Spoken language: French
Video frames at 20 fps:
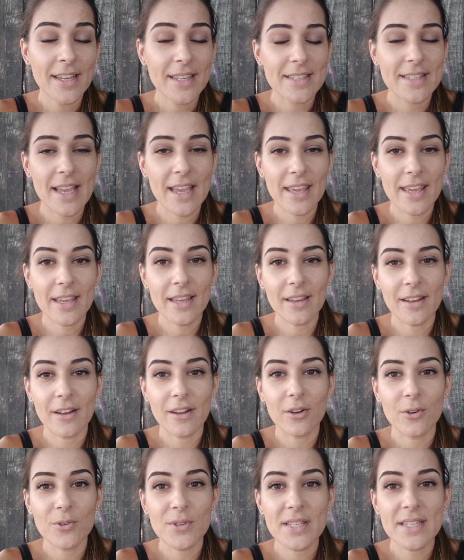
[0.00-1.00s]
ça y
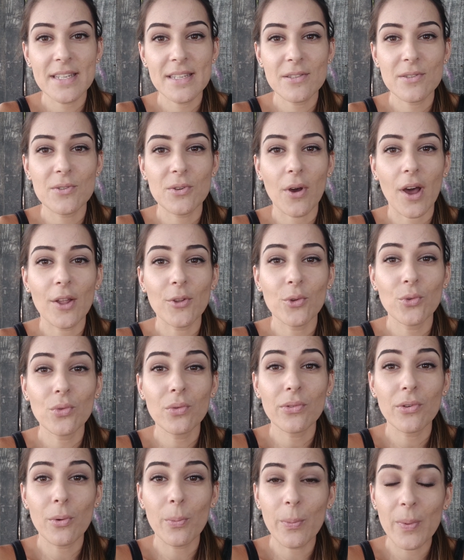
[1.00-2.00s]
est, le site sera de
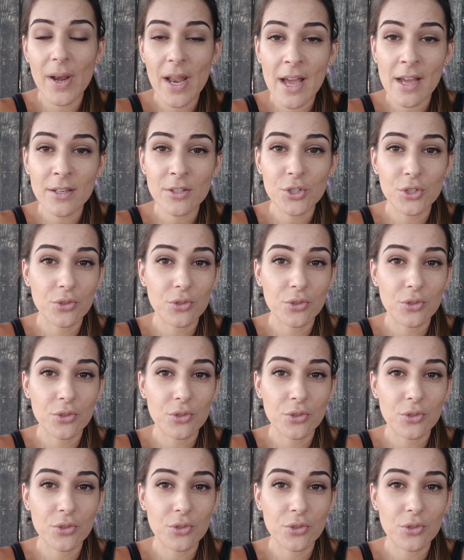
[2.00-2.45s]
nouveau plein.